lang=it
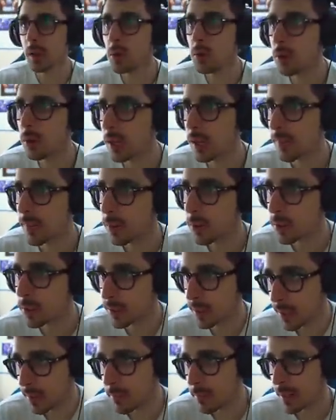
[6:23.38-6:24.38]
quello che vedo
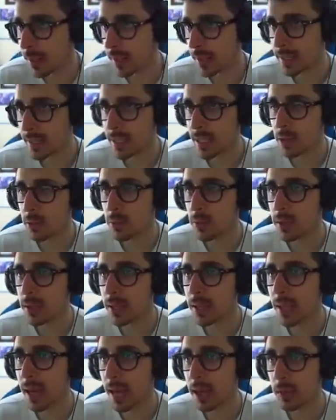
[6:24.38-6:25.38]
sembra che stiano
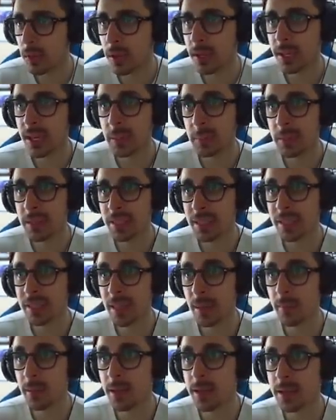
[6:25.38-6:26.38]
litigando e anche
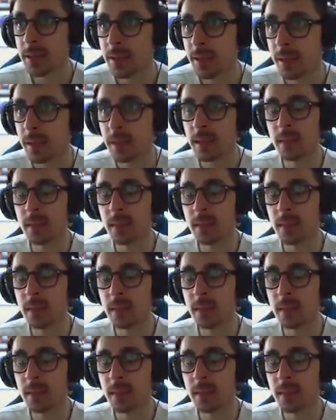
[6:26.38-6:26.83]
pesantemente.